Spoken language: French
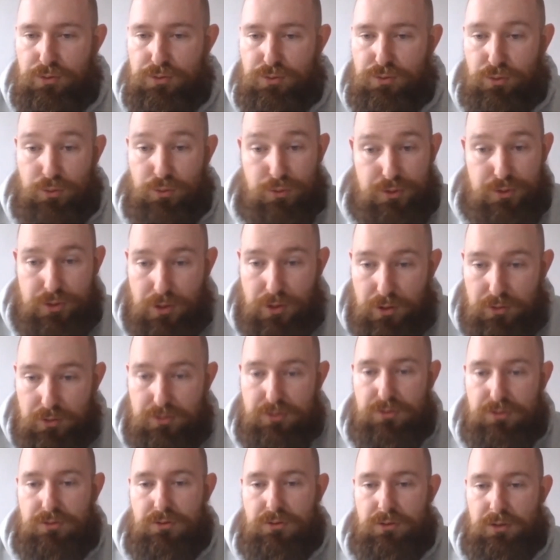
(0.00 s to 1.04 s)
sur le
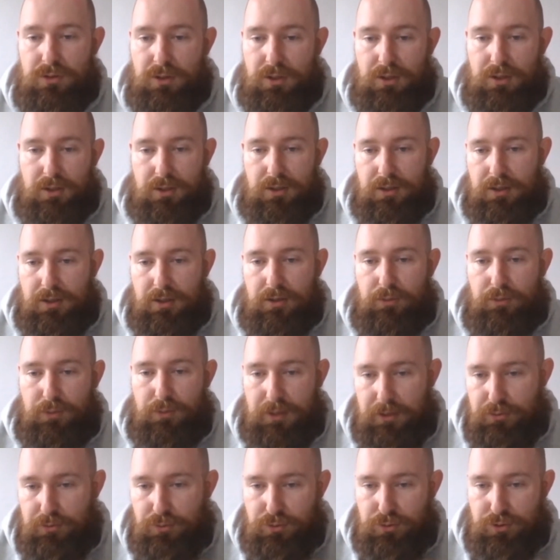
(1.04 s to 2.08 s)
sens.
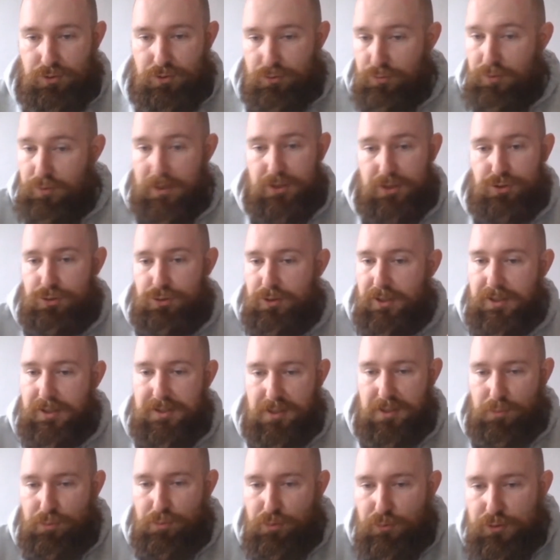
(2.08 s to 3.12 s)
Voilà, donc voilà, je crée
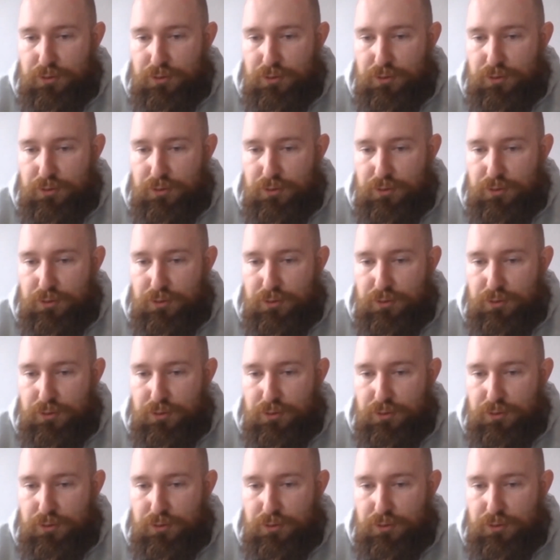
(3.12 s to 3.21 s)
simplement